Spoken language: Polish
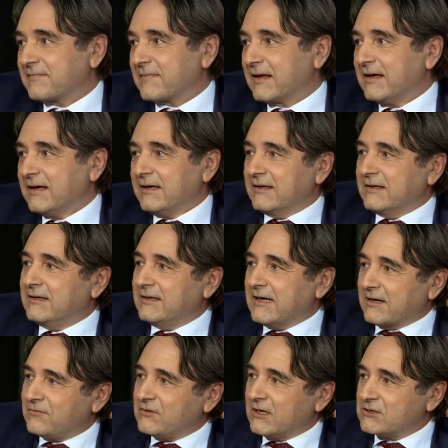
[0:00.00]
Mhm. I
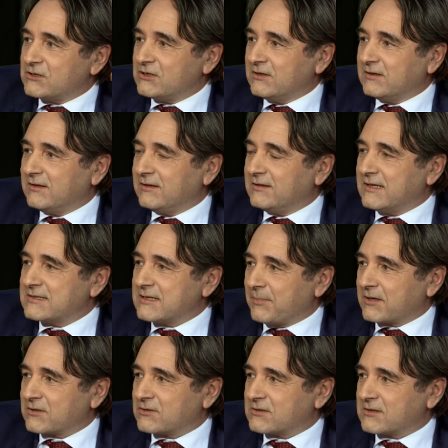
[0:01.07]
jak widać nie za
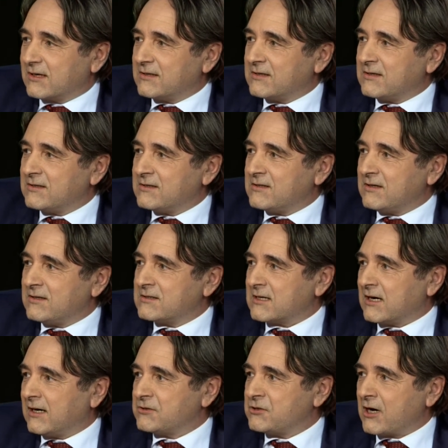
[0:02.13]
bardzo
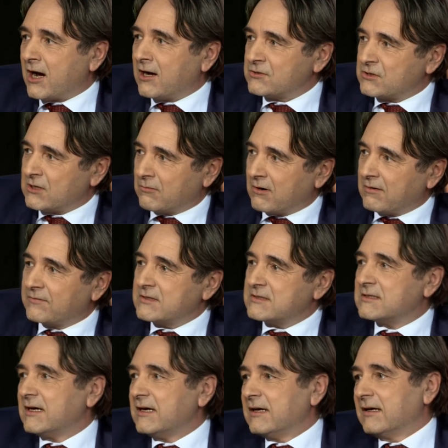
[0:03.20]
zadziałała, za
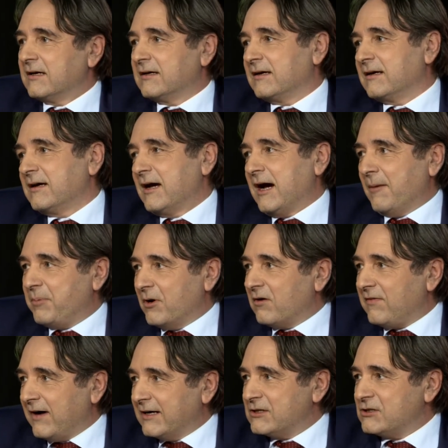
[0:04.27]
więc
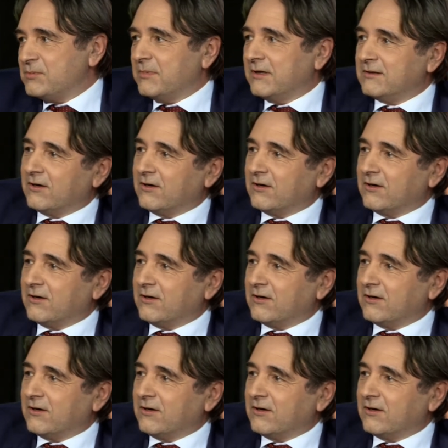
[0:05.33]
apelowaliśmy